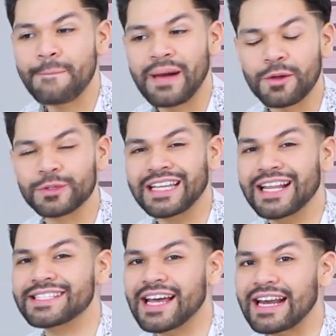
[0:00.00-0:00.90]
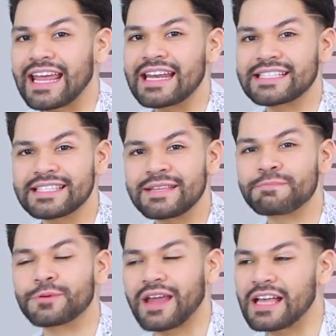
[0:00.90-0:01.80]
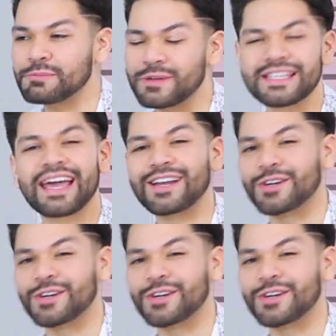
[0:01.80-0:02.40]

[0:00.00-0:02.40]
para utilizar en esas temporadas pues de